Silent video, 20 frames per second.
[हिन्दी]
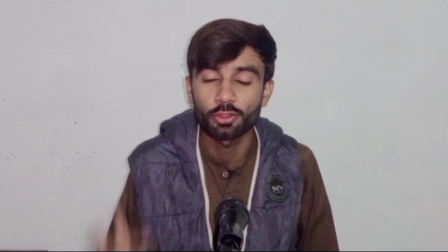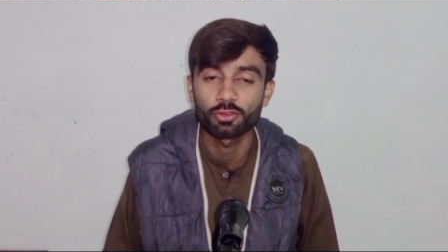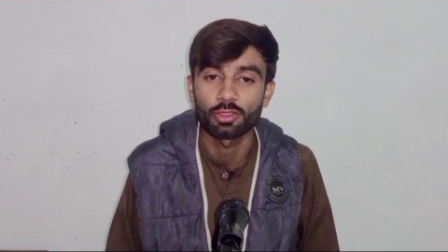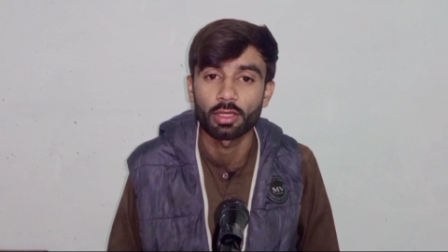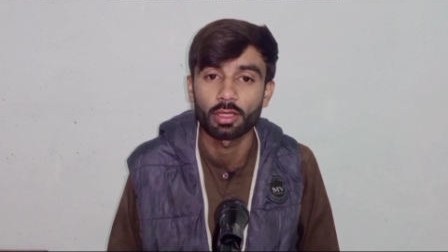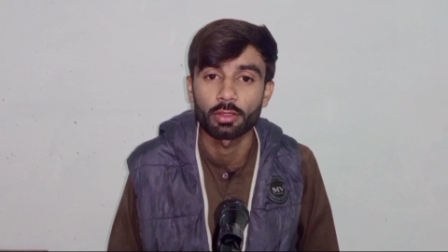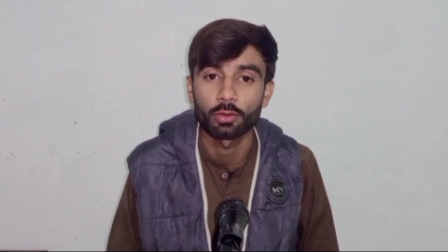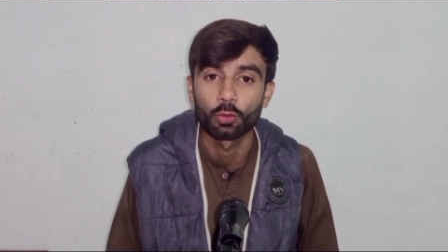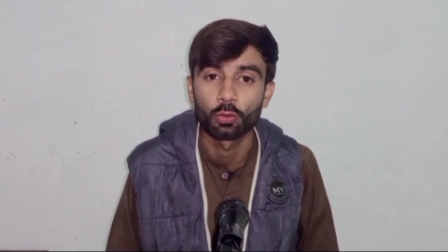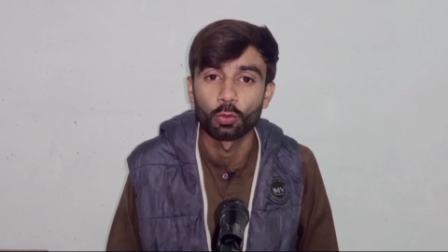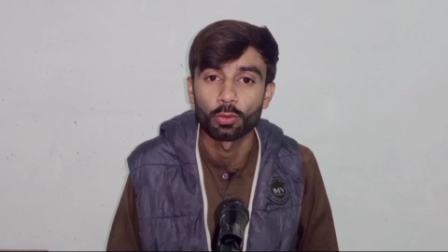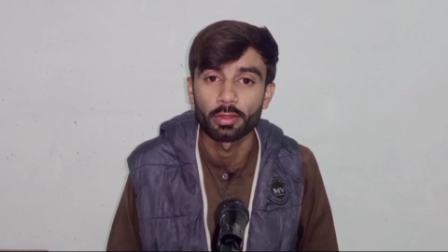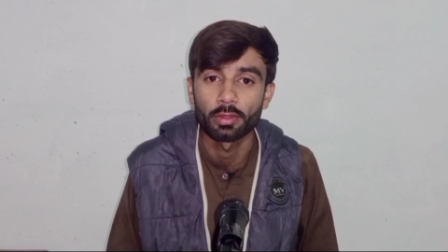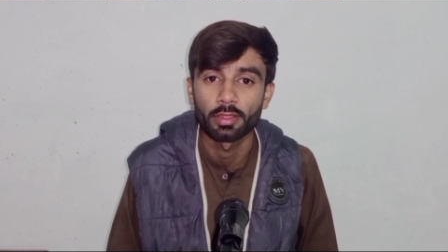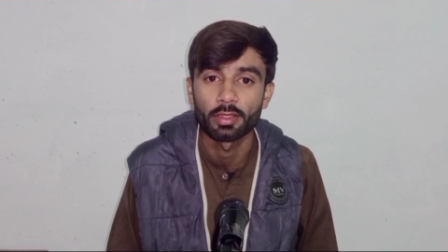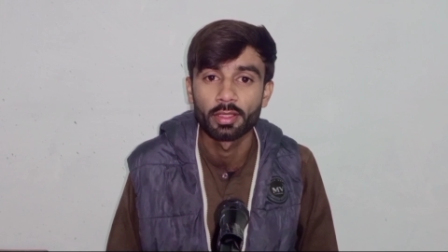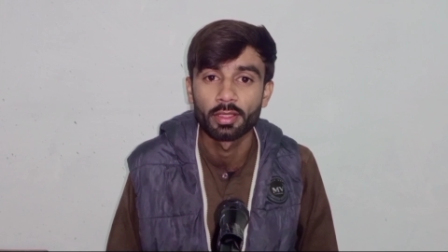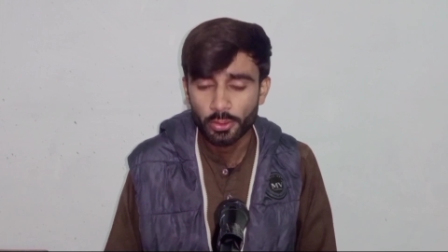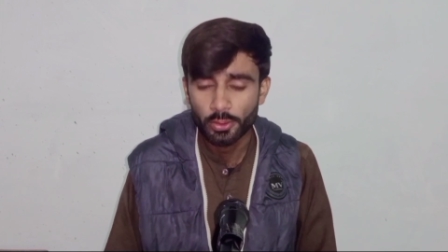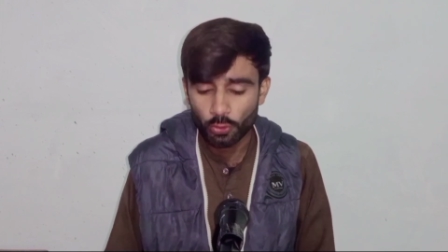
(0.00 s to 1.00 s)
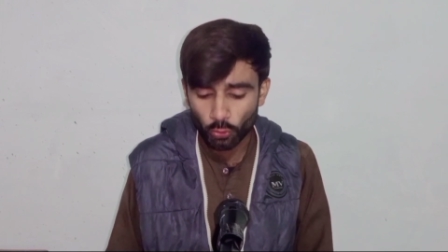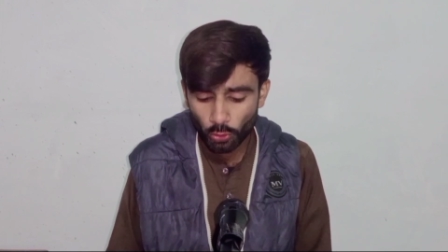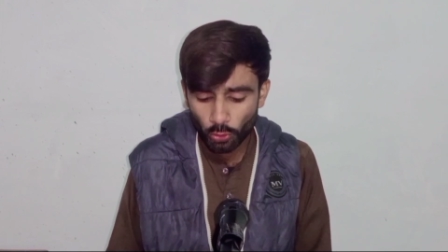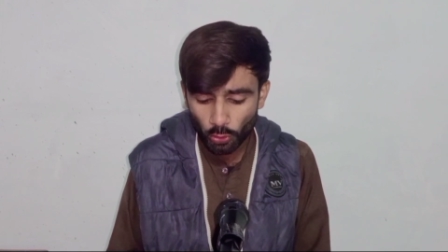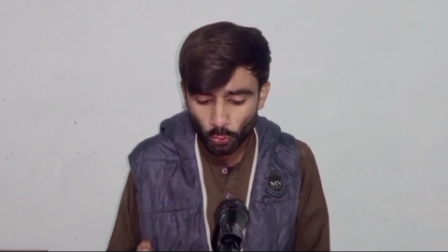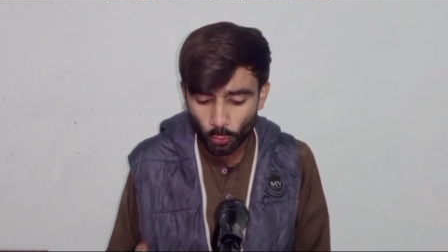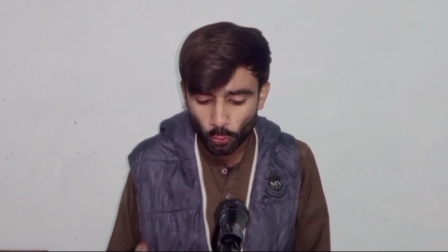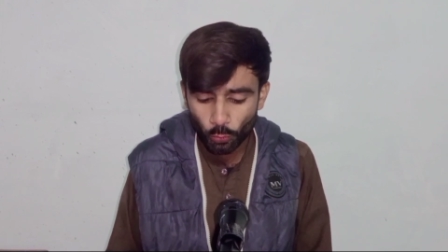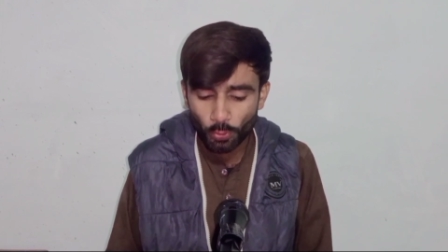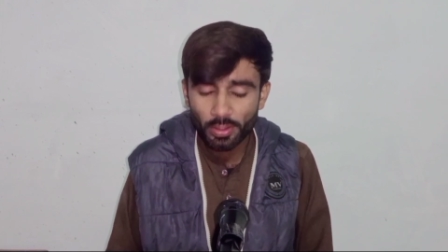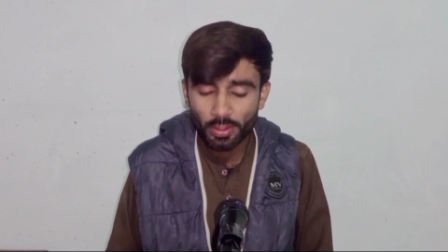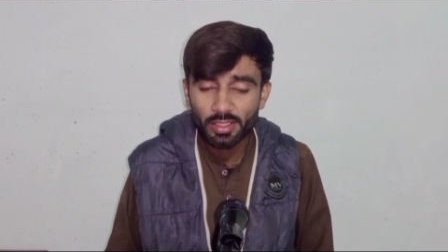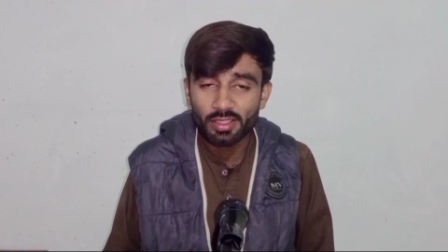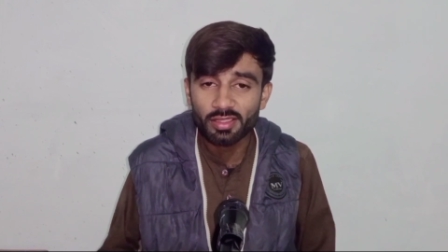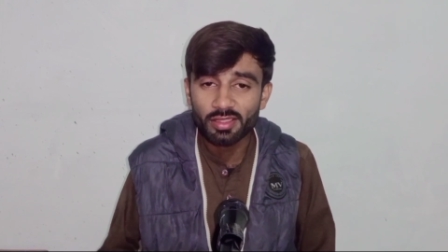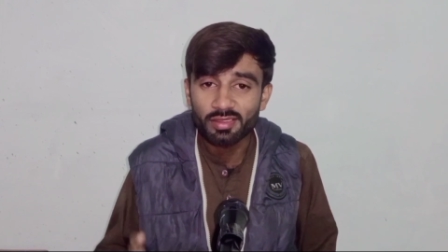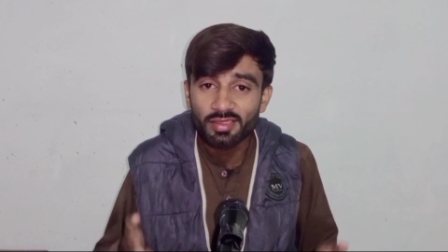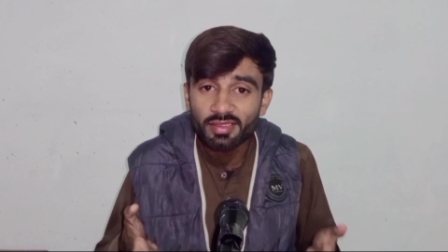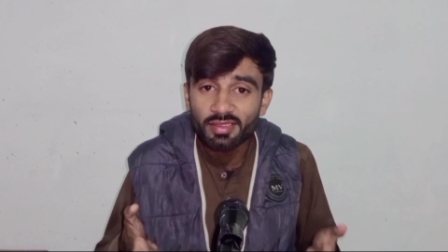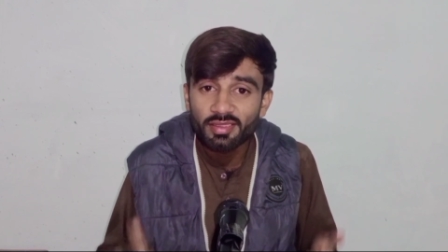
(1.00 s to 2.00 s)
उनकी शादी होगी क्योंकि
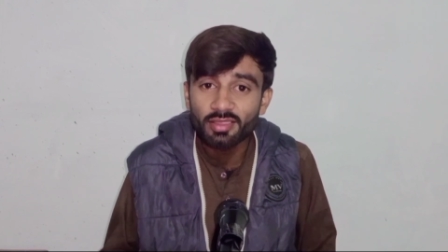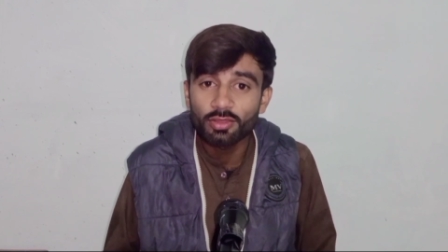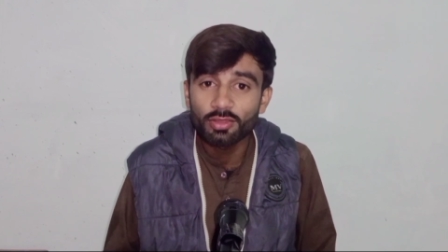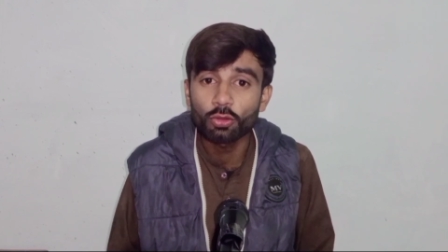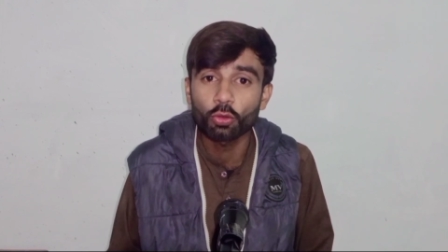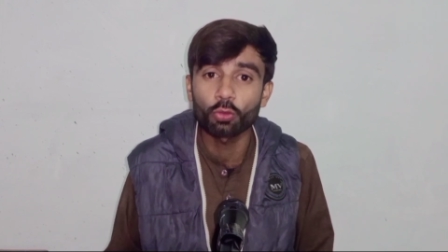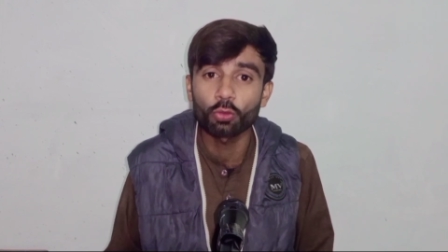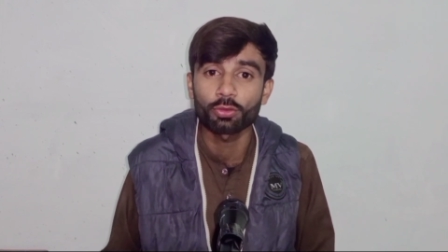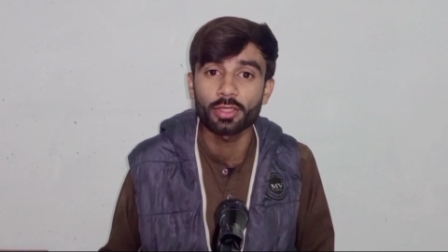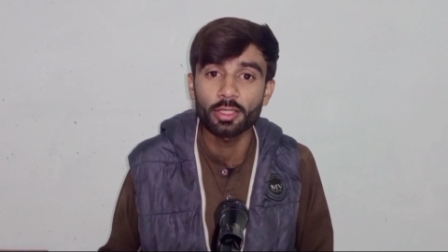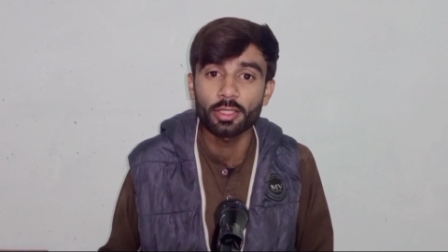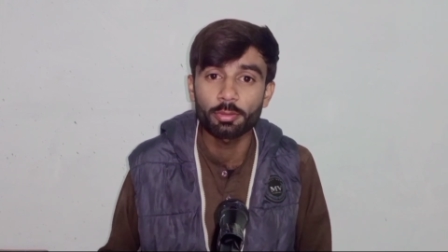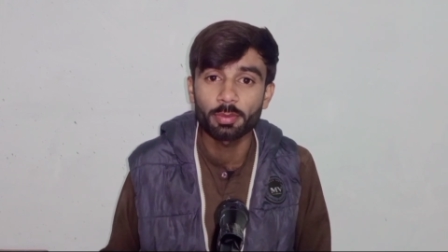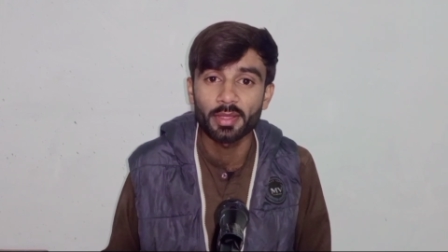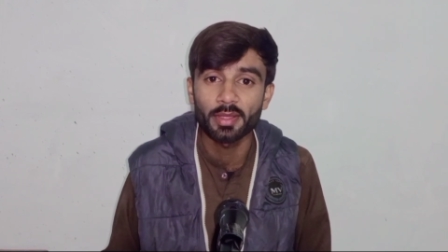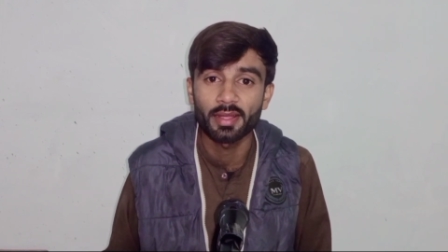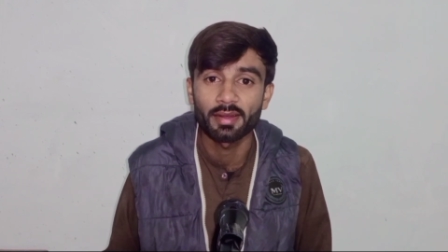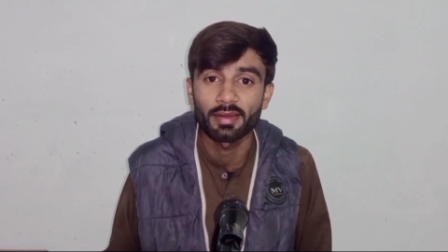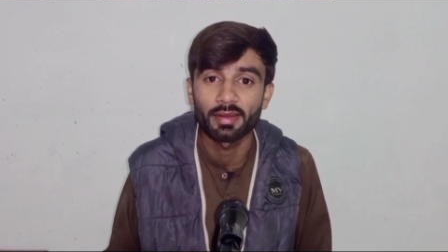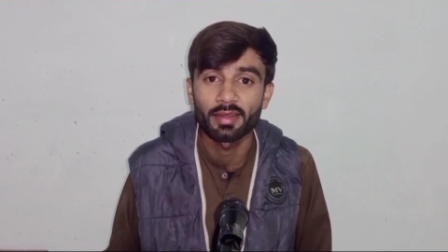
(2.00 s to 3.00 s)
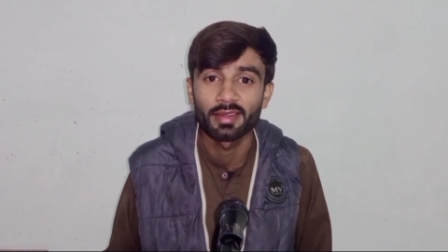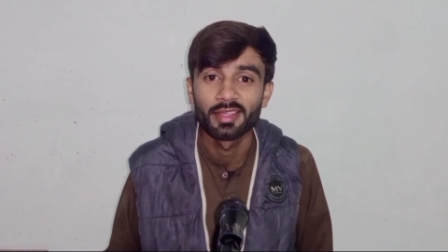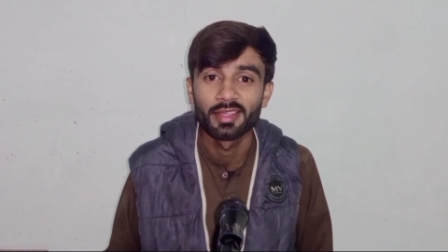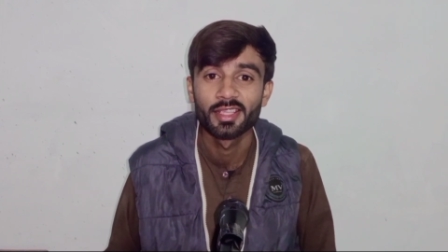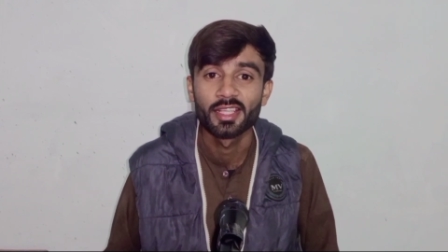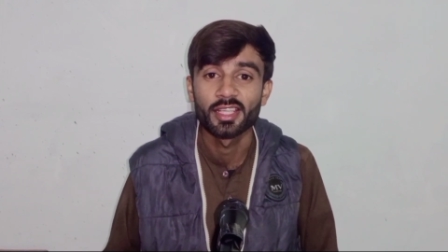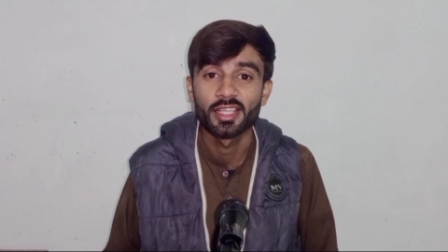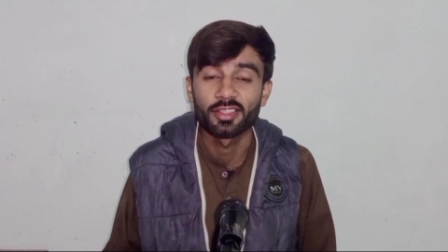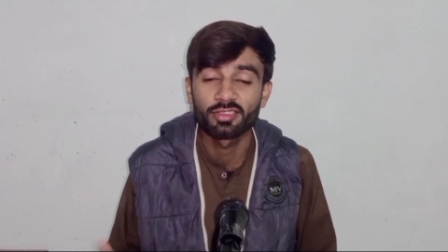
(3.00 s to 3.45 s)
उन्होंने इसी से तो कंटेंट बनाना है